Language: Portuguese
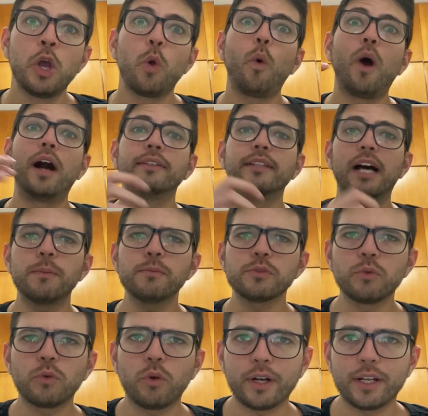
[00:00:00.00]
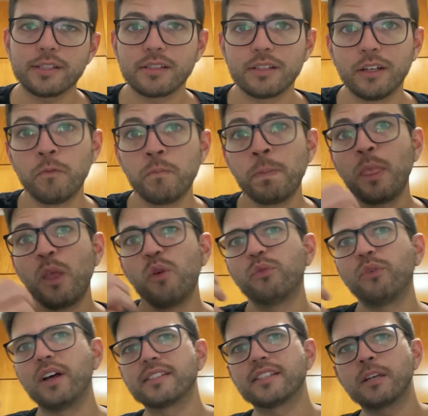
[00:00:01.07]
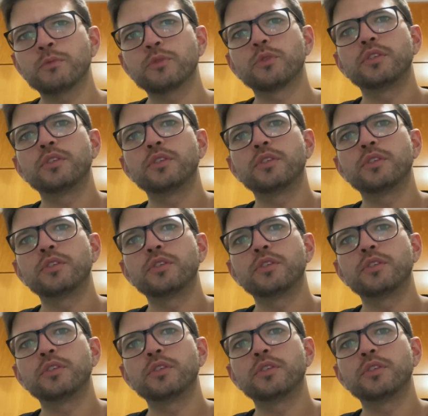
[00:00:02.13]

guardarmos no coração fazermos